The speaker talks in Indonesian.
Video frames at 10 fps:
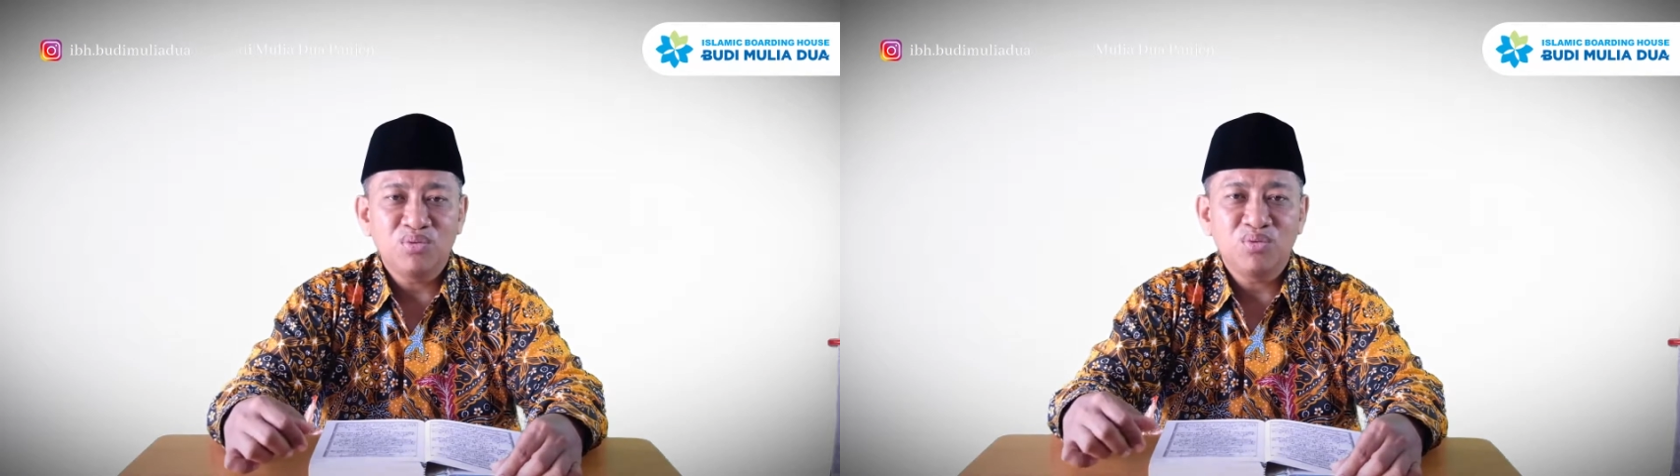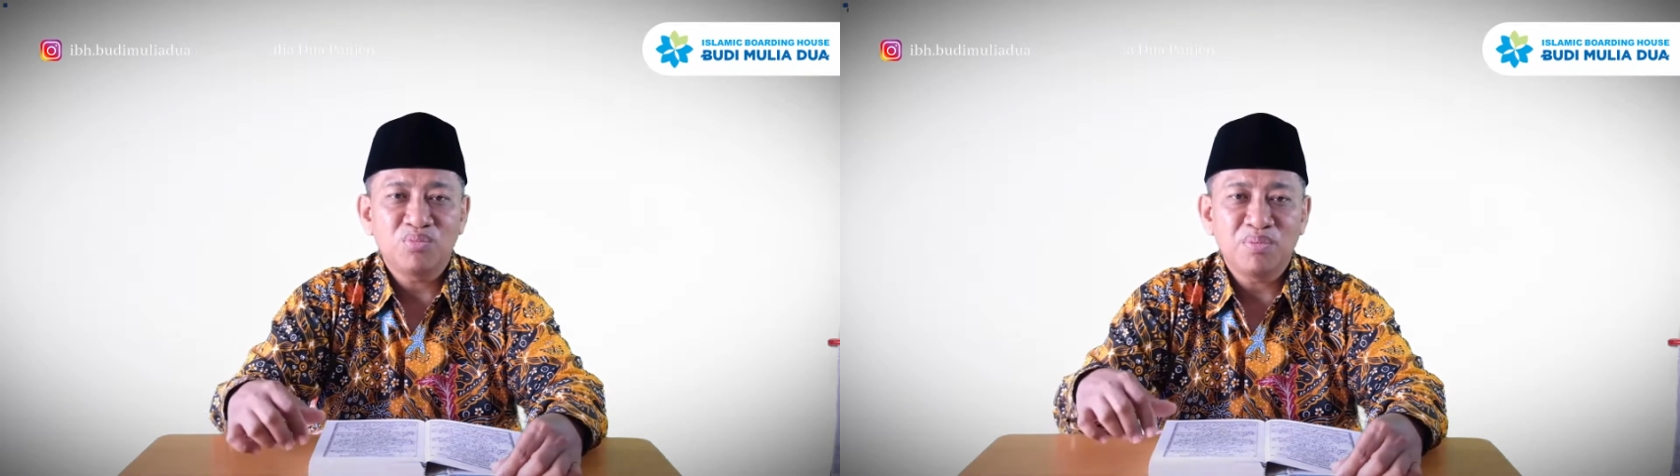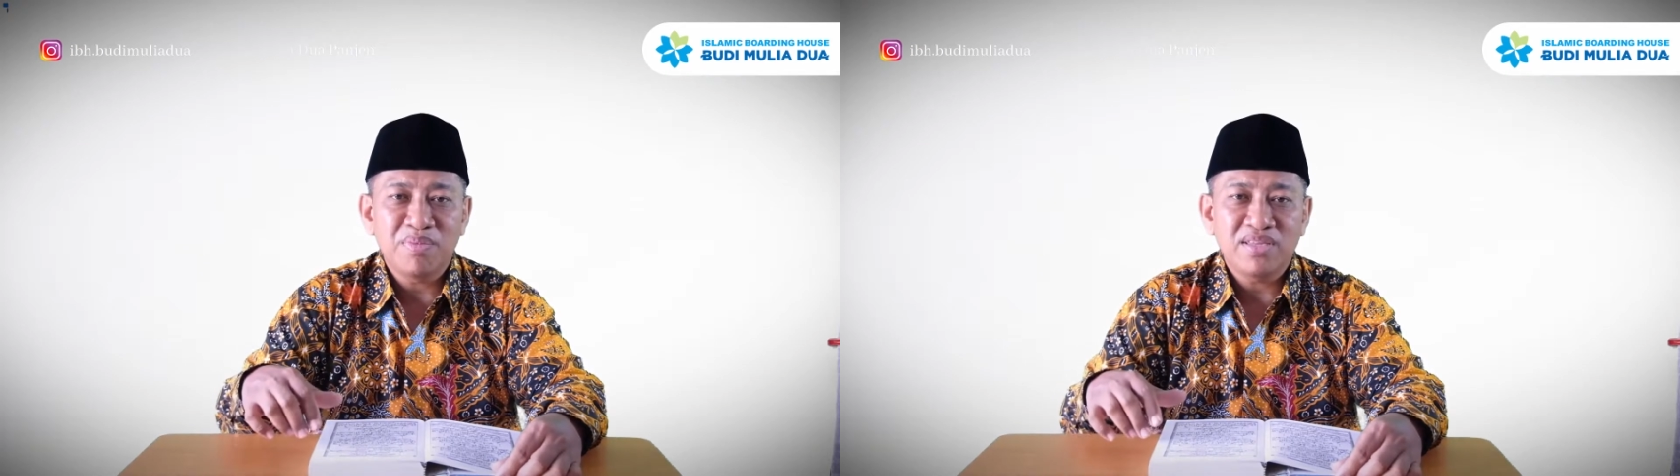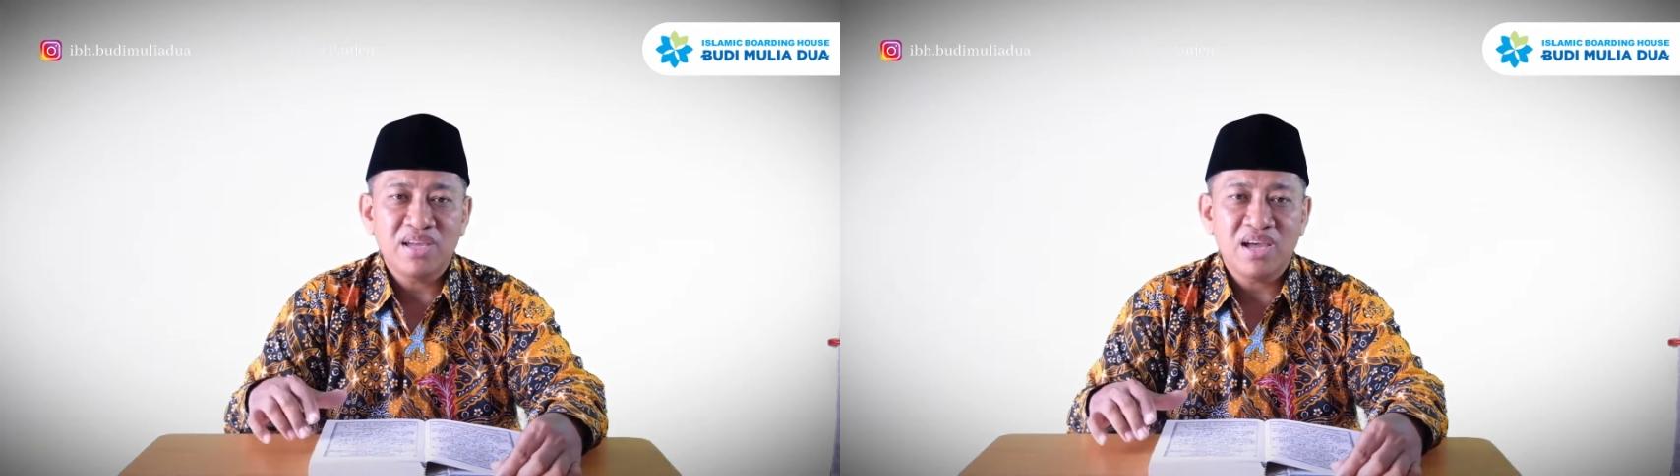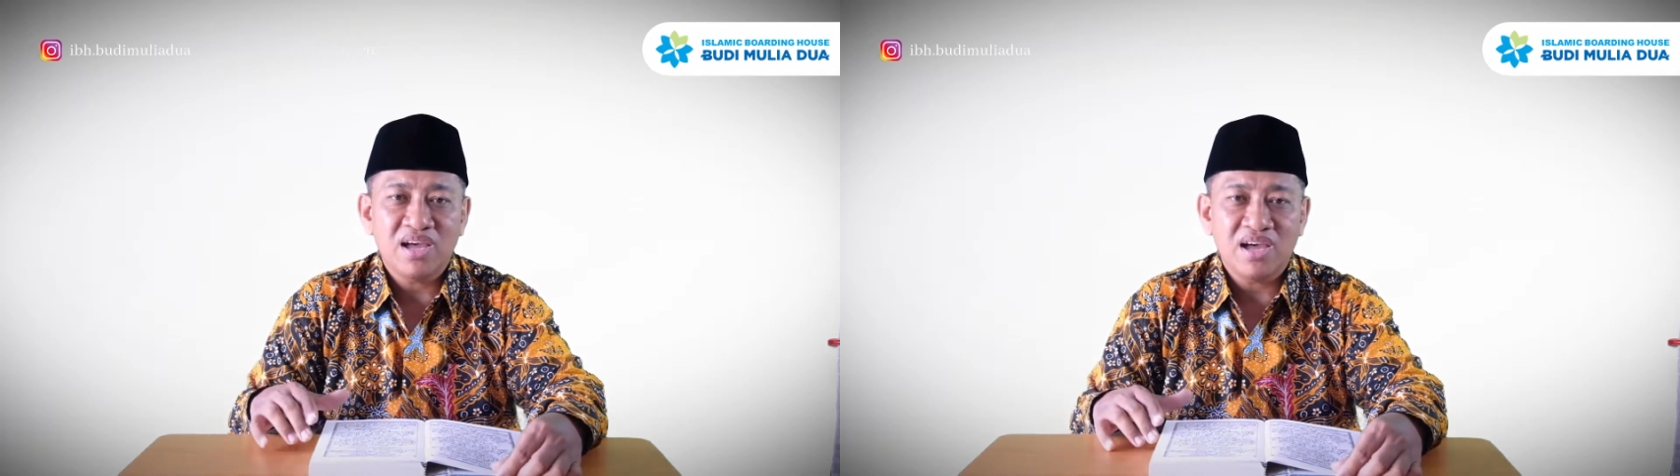untuk membaca